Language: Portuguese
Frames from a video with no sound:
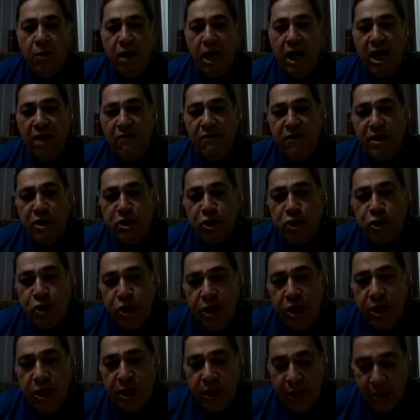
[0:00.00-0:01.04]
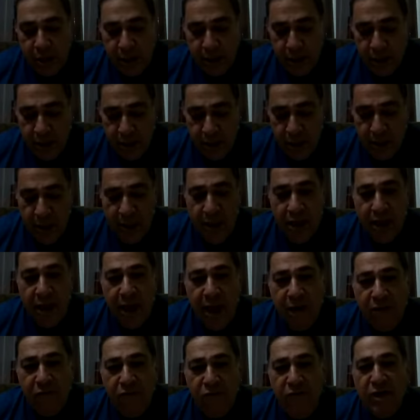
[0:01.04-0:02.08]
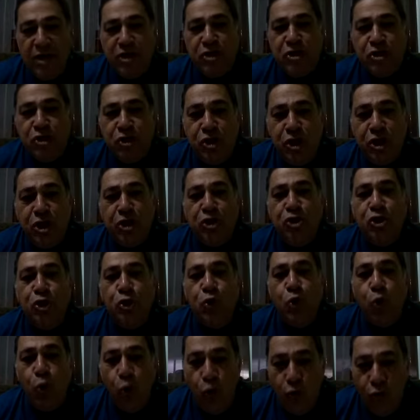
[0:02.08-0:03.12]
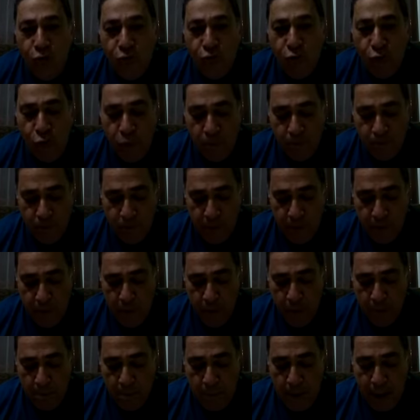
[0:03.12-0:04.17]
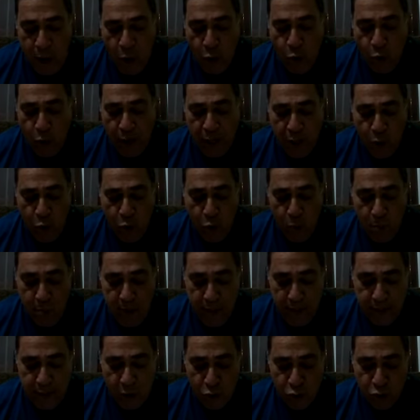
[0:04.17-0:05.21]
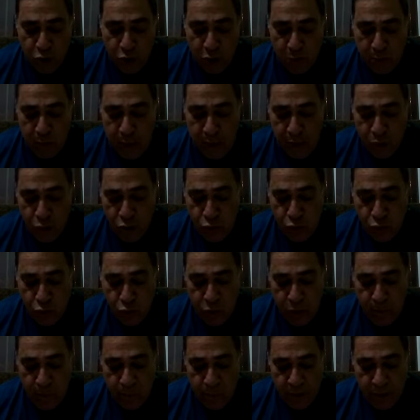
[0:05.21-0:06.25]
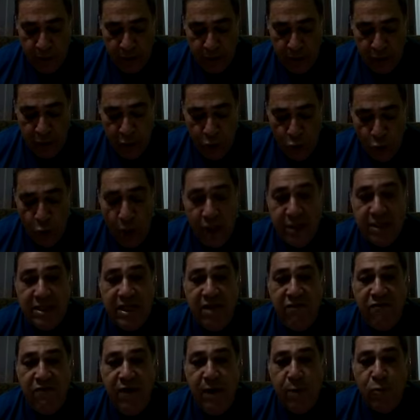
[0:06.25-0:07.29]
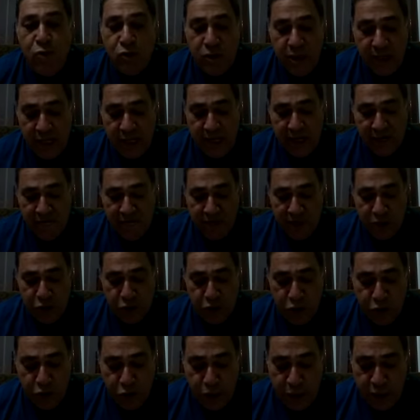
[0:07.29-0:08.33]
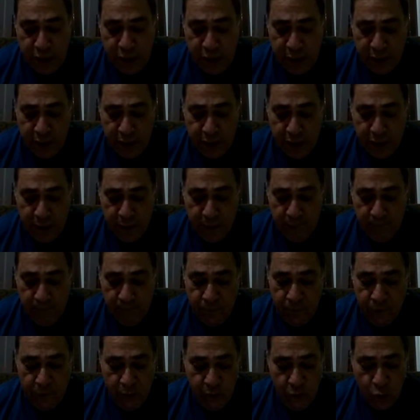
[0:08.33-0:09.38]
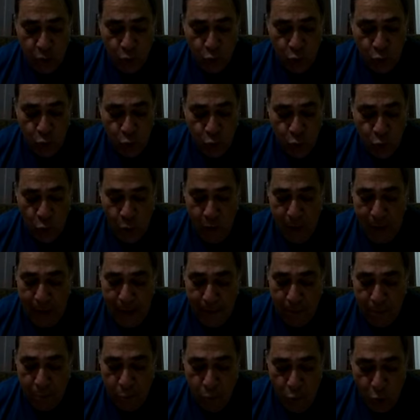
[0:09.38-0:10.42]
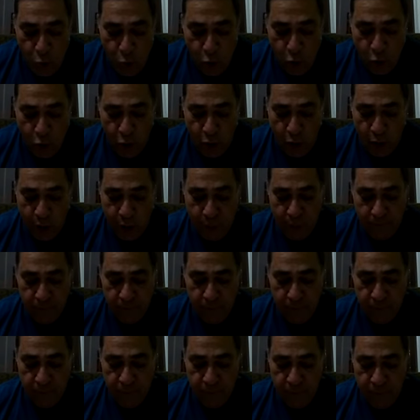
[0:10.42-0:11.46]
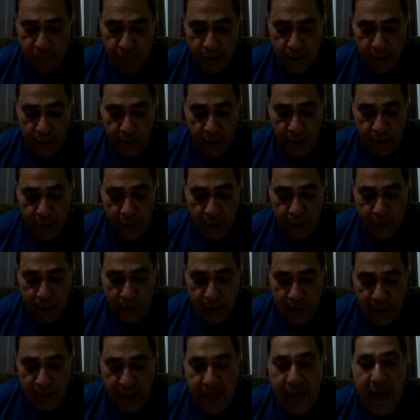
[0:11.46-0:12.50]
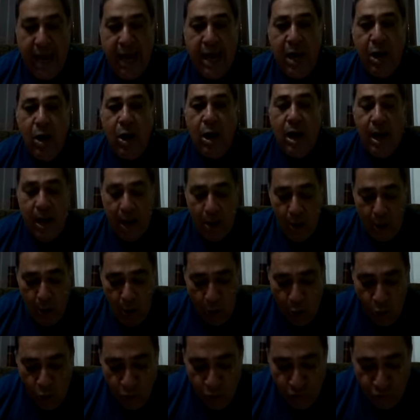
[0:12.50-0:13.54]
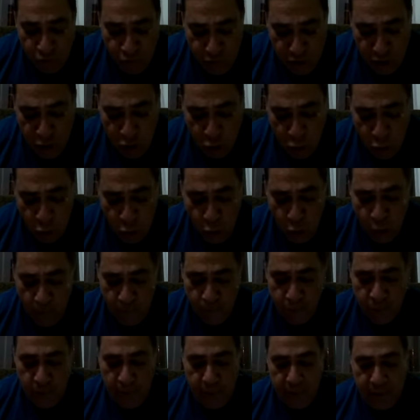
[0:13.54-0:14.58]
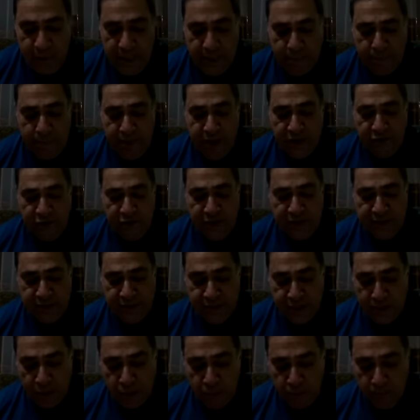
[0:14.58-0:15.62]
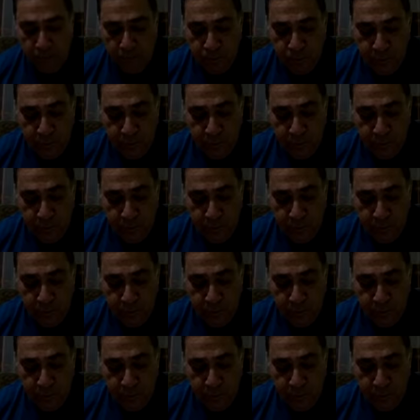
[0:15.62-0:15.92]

Revestir, vestir de novo. Paulo recomenda aos irmãos que nós devemos revestir do amor, que é o vínculo da perfeição